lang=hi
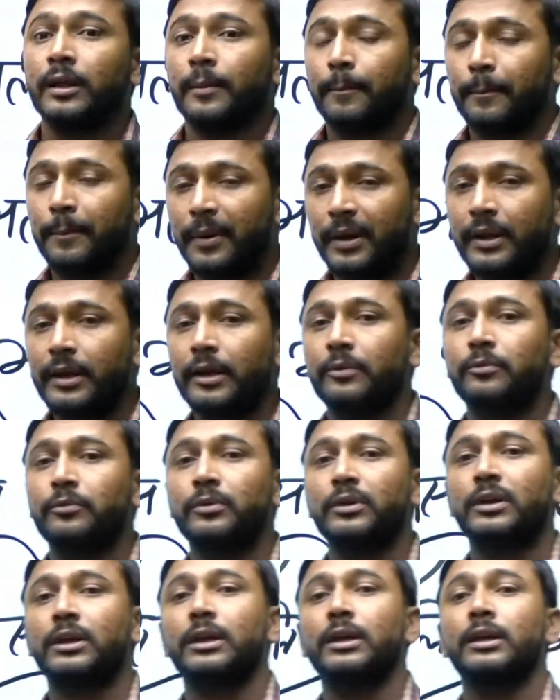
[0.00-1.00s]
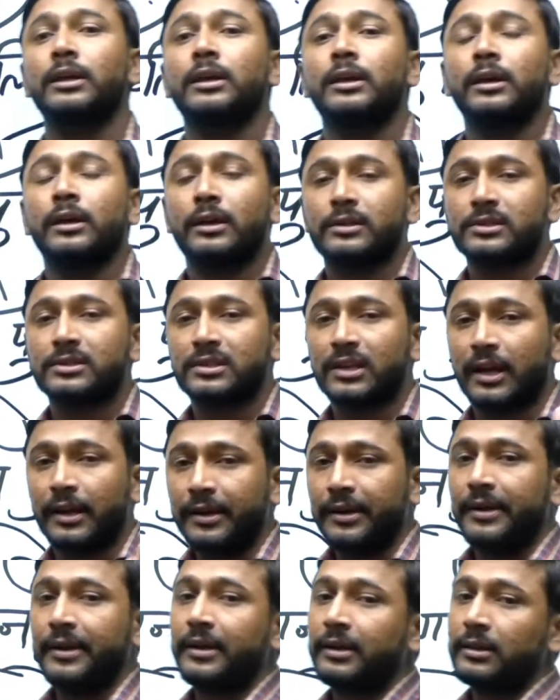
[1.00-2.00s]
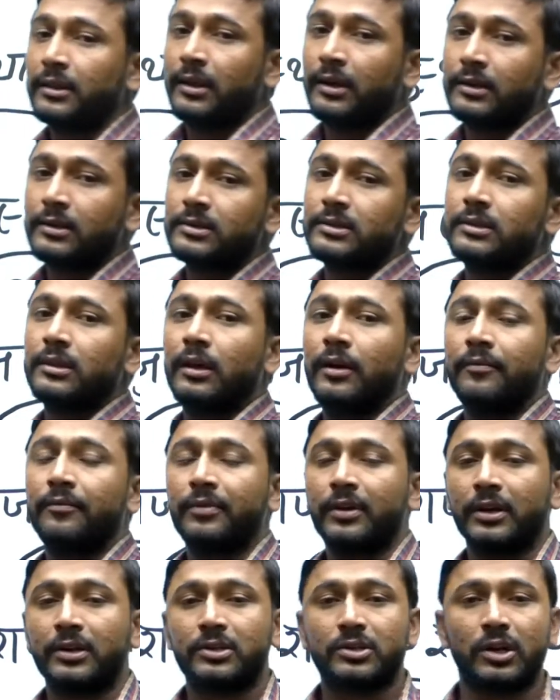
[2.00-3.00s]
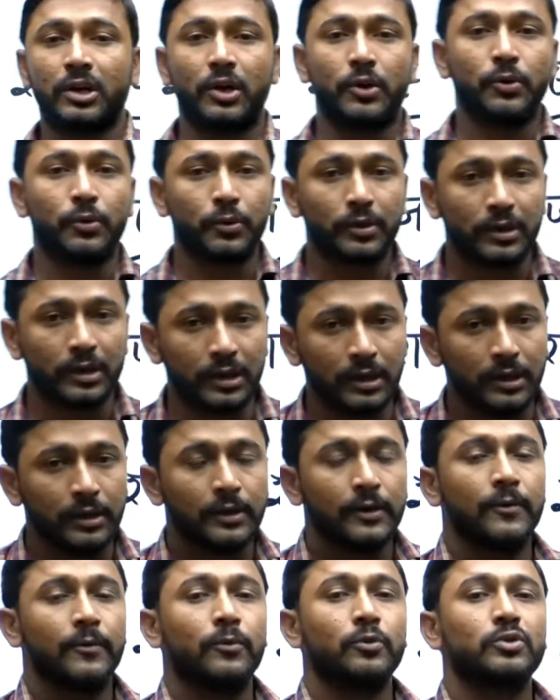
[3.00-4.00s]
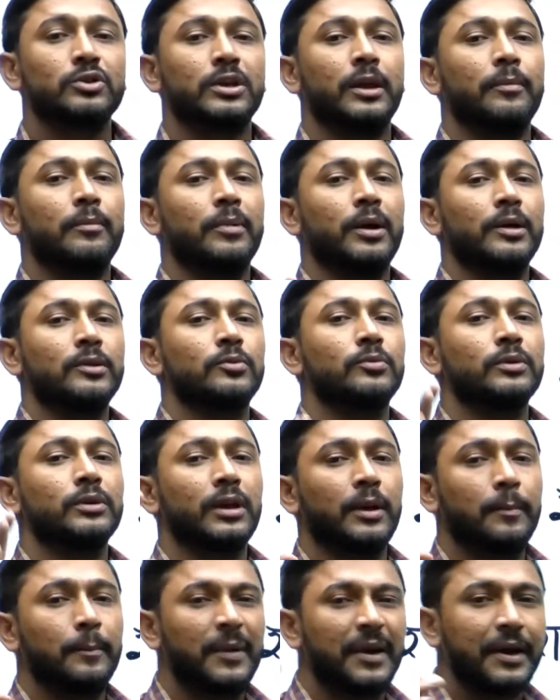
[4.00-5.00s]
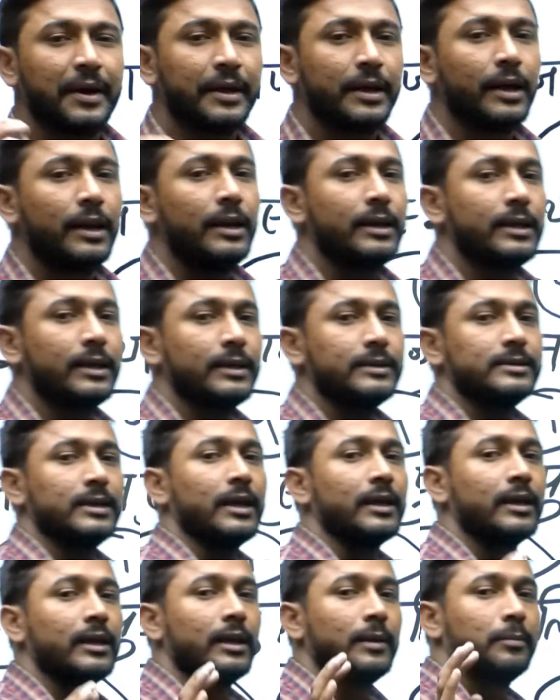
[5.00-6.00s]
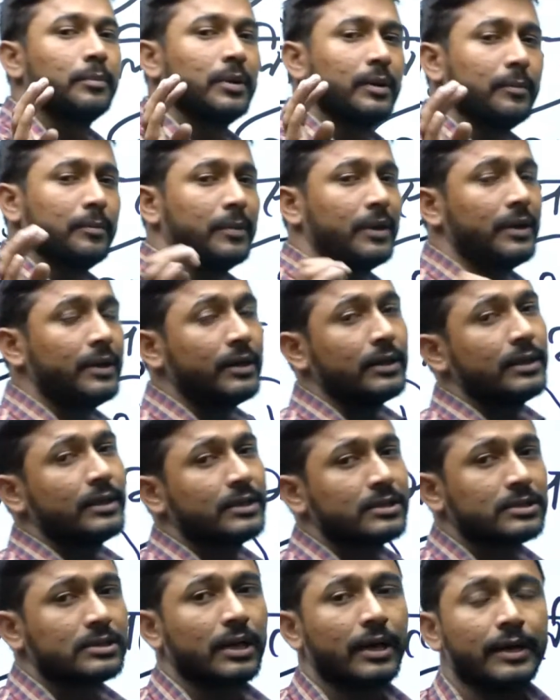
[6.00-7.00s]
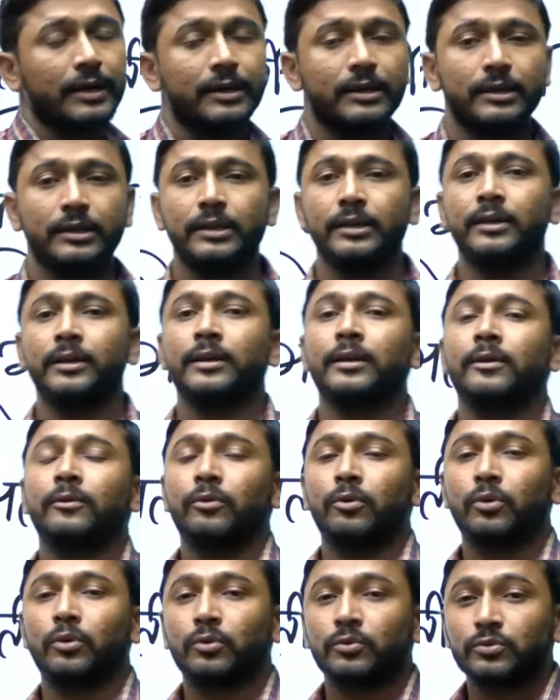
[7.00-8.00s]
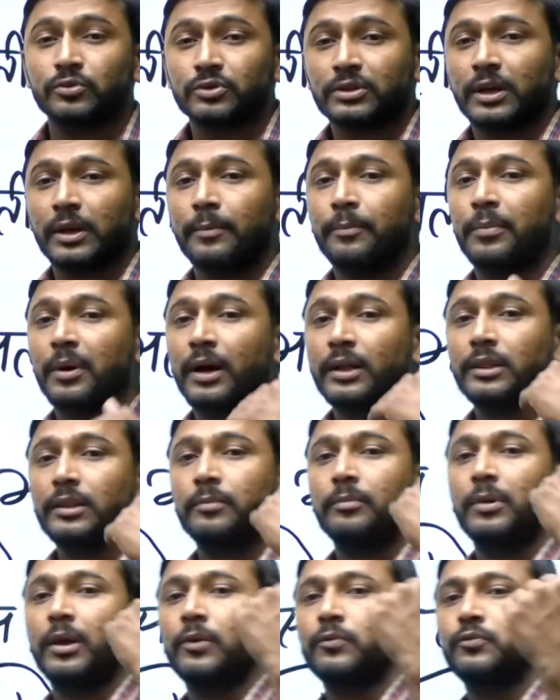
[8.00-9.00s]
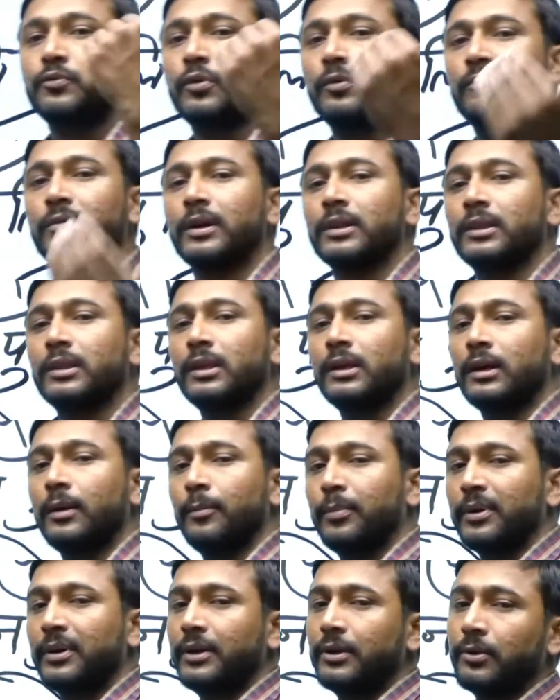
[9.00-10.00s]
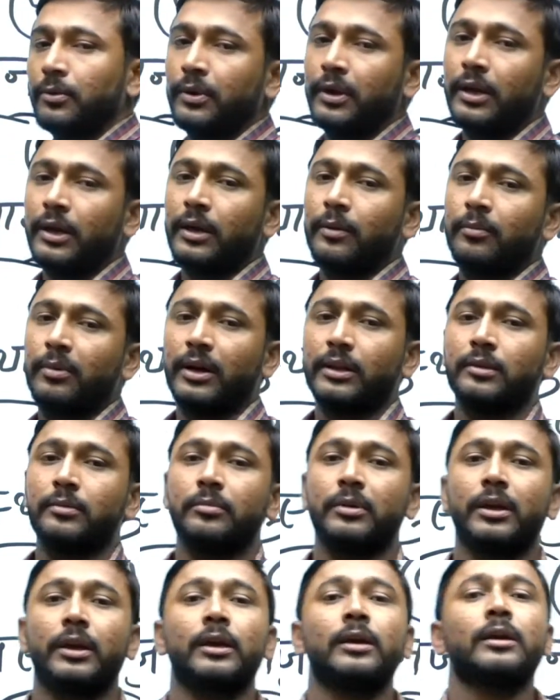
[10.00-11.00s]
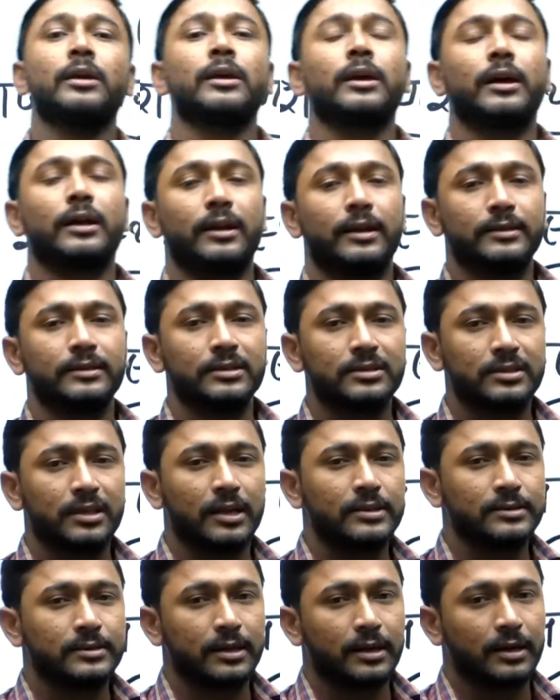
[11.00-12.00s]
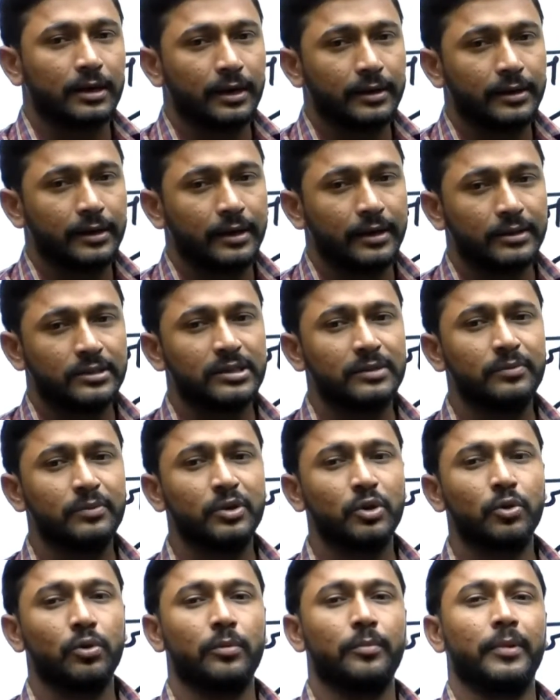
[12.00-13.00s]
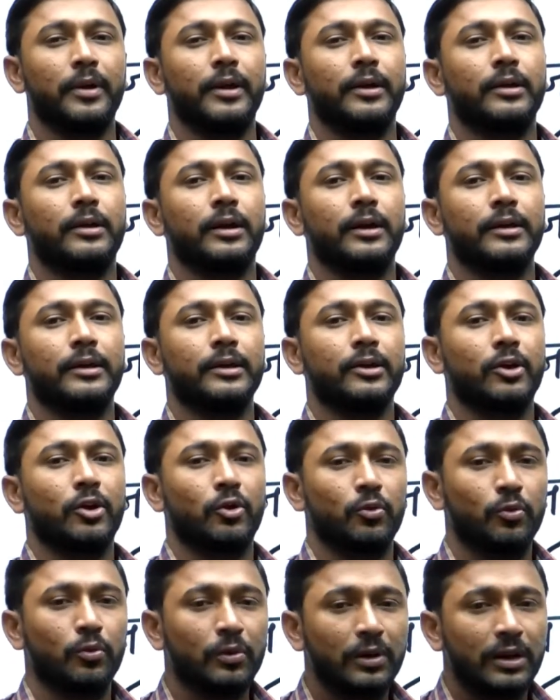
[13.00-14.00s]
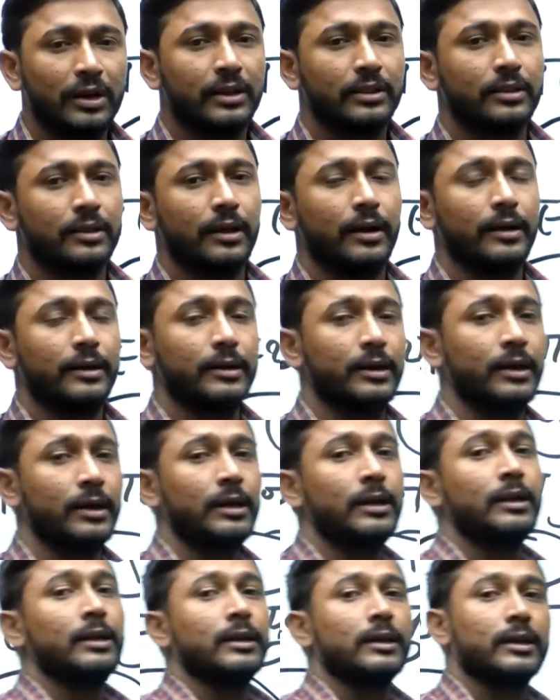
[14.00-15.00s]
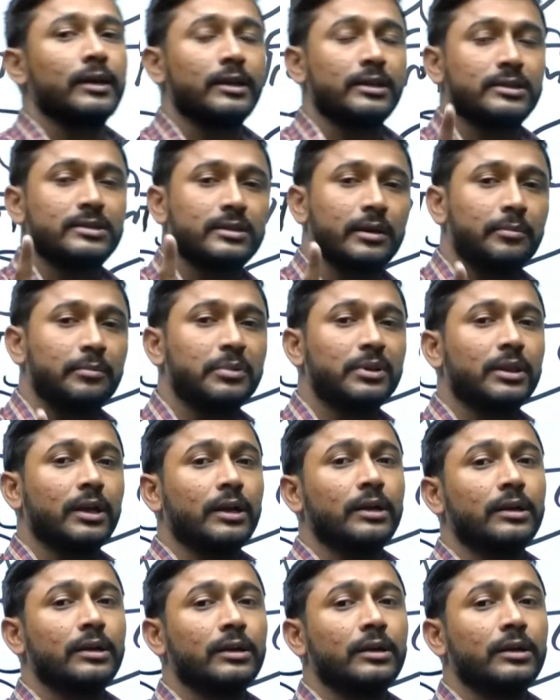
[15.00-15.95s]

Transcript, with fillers: पहले उनकी शारीरिक दक्षता परीक्षा होगी उसके बाद उनके मेडिकल लिए जाएंगी फिर मेरिट लिस्ट आएगी और उसके बाद में वो भर्ती कंप्लीट होने के बाद में राजस्थान सरकार या किसी भी गवर्नमेंट का एक रूल रहता है कि जब तक